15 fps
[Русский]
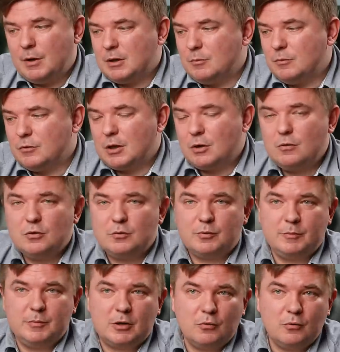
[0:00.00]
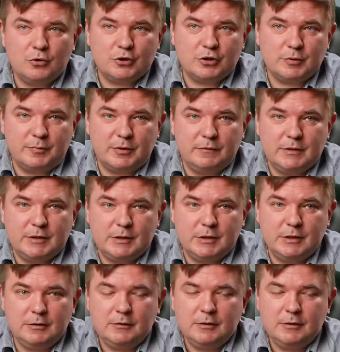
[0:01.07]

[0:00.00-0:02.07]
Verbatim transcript: Поэтому вот такой вот пример хочется привести,